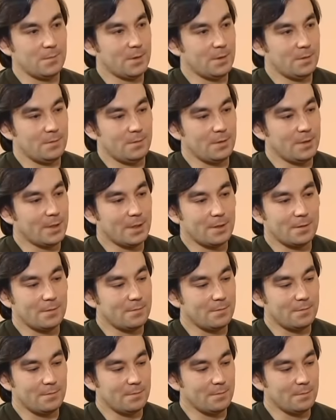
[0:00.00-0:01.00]
Я
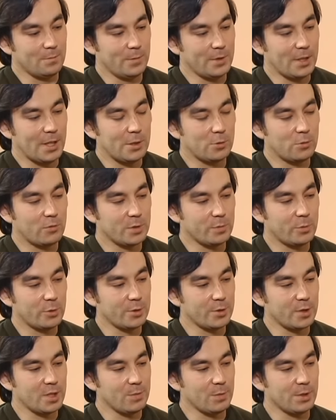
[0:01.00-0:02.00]
у меня нет
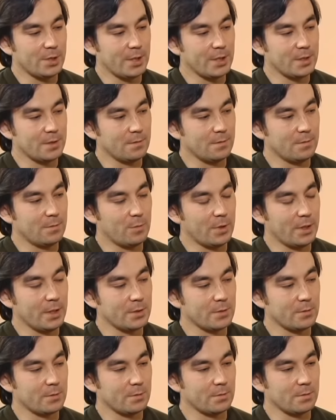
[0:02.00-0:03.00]
возможности смотреть
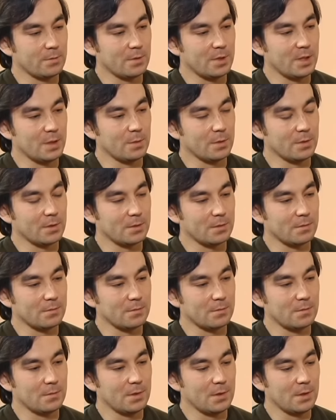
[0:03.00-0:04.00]
прессу, либо
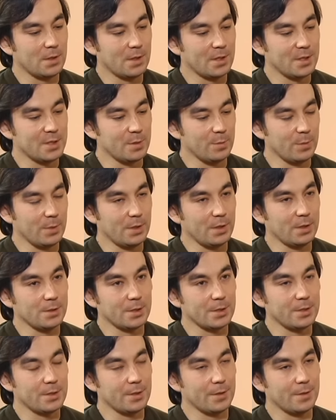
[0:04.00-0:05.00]
СМИ из
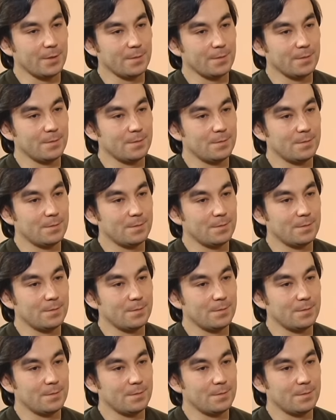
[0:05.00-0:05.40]
России.